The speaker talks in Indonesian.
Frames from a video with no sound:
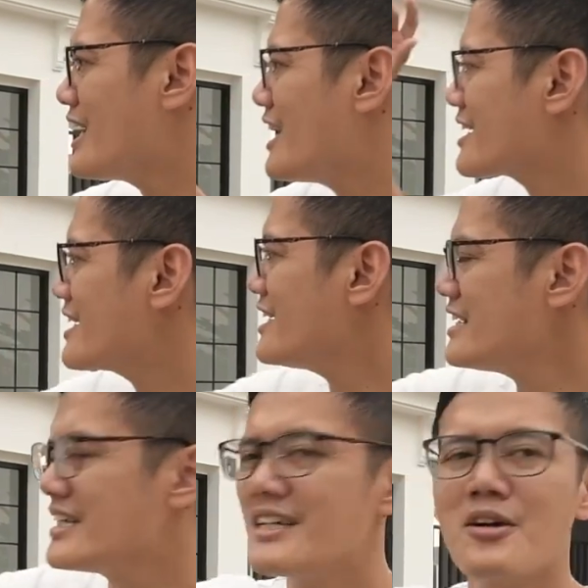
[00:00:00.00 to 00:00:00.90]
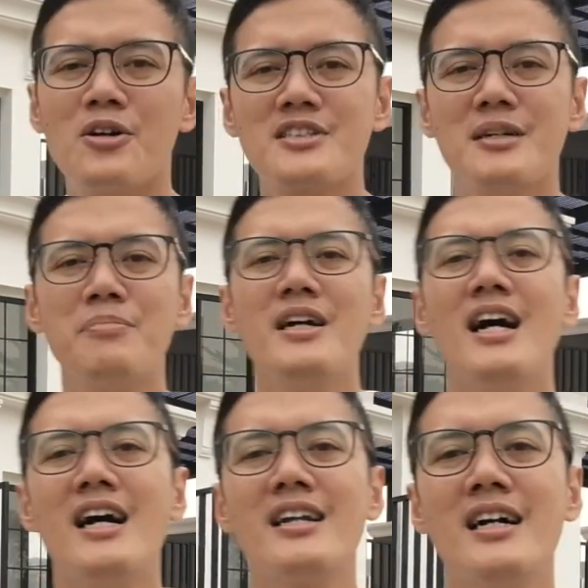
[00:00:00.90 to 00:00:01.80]
Nahara ini konsepnya
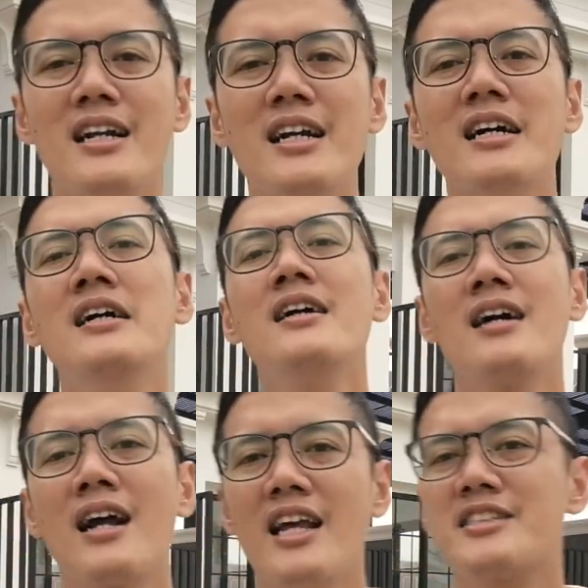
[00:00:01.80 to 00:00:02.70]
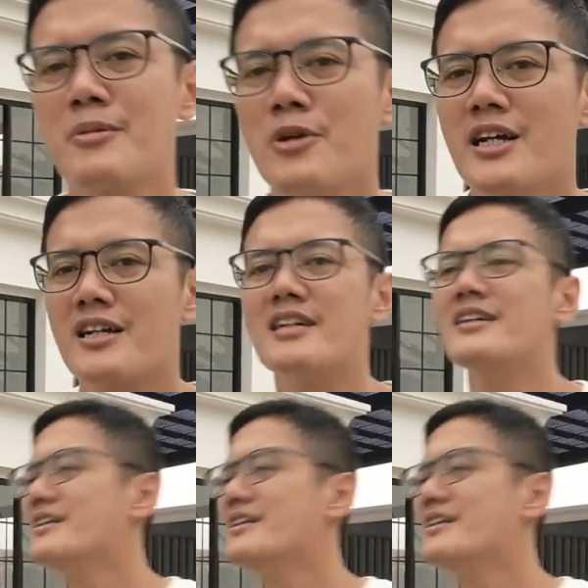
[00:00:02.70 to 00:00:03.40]
adalah klasik modern.